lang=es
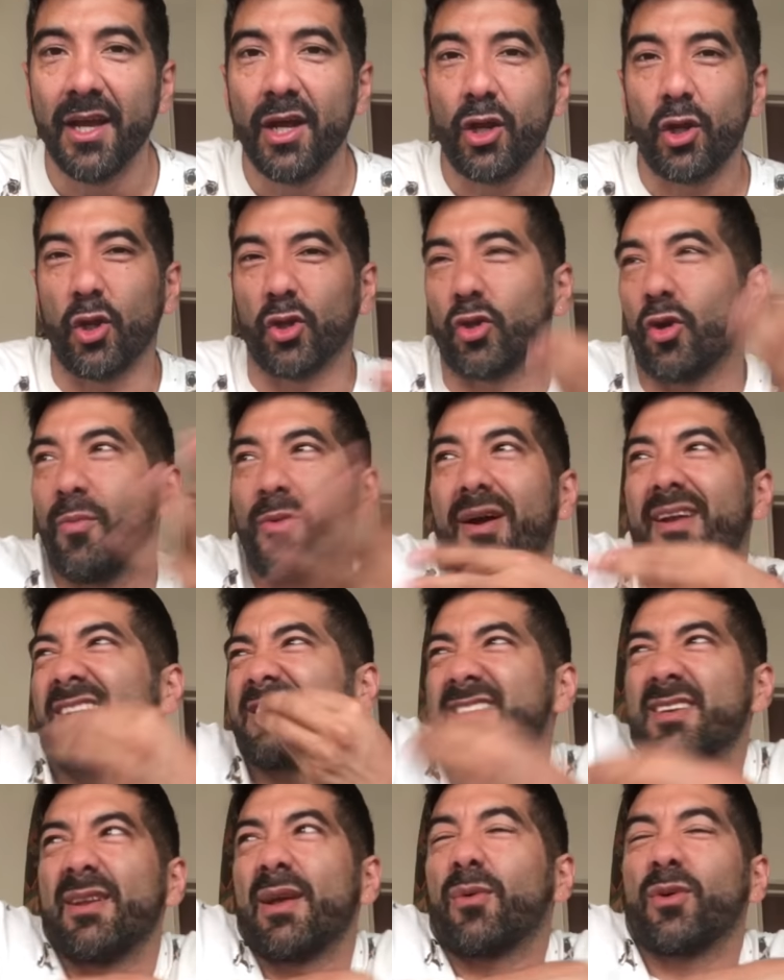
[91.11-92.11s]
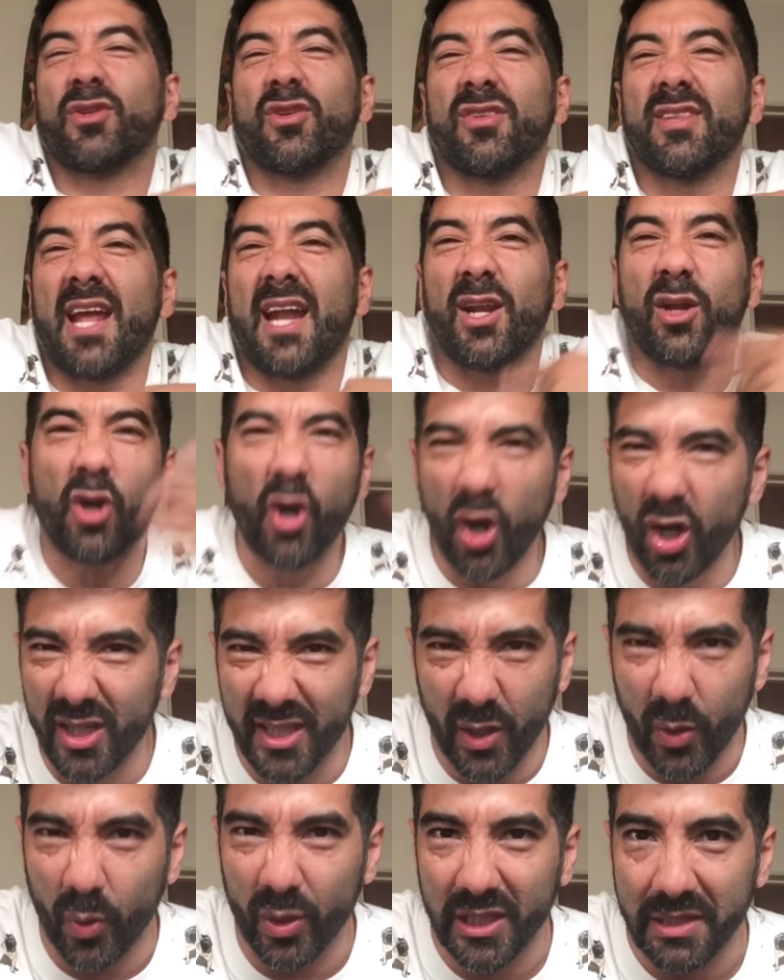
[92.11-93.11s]
Lo tomo, no sé, una cuestión de alcohol
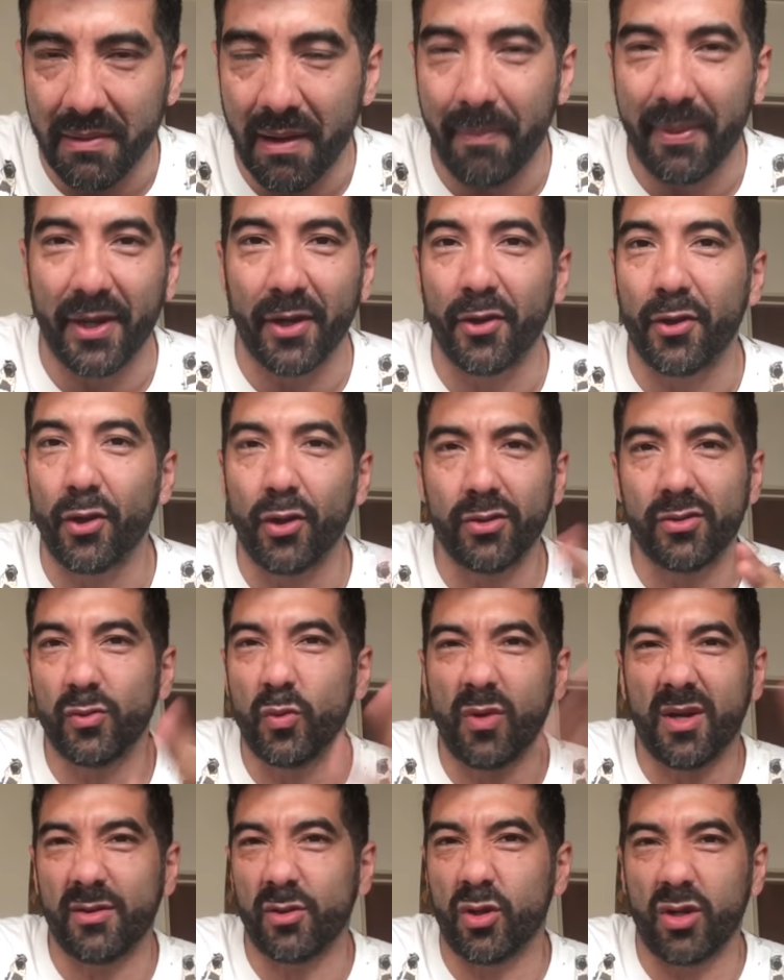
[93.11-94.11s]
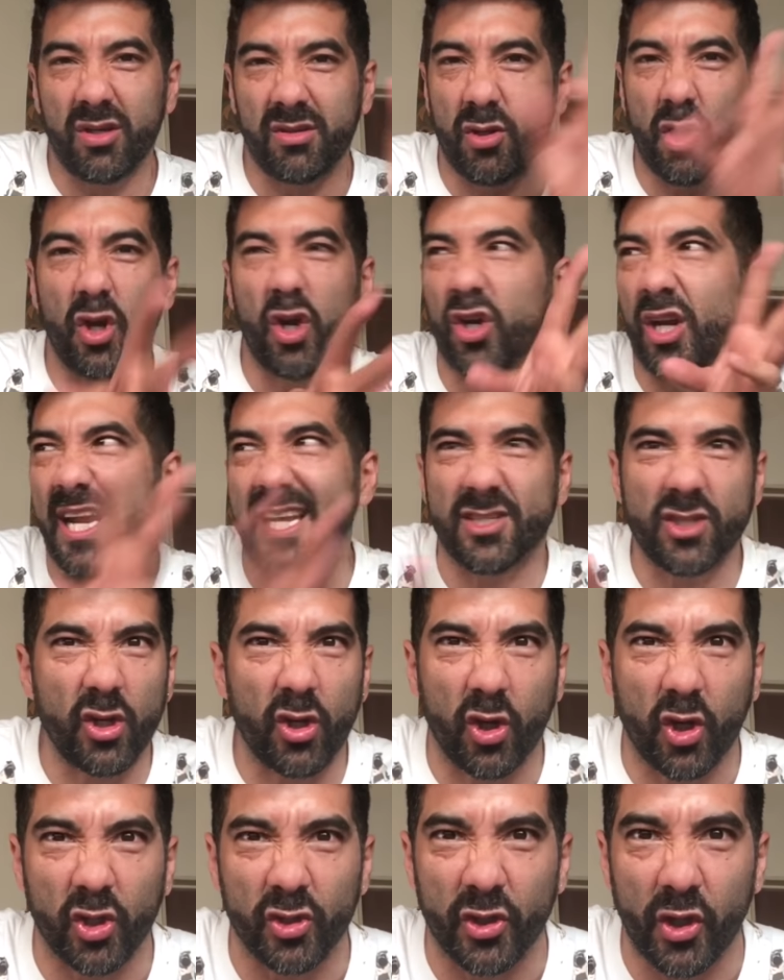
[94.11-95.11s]
de última, pero no, nunca, no, lo
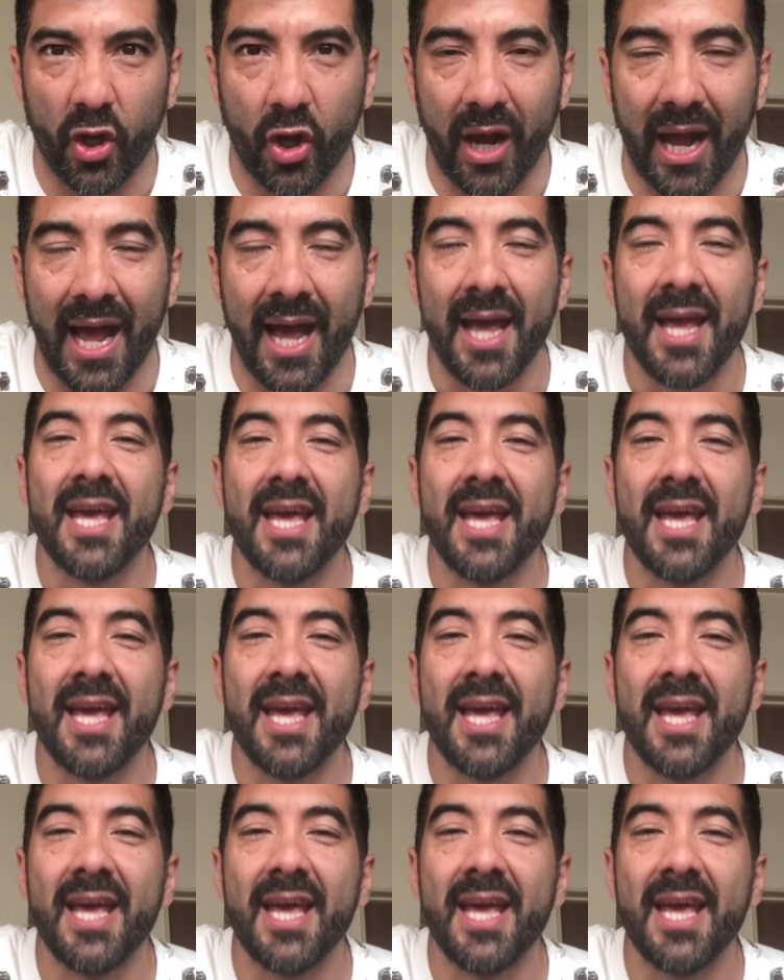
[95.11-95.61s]
relaciono con droga.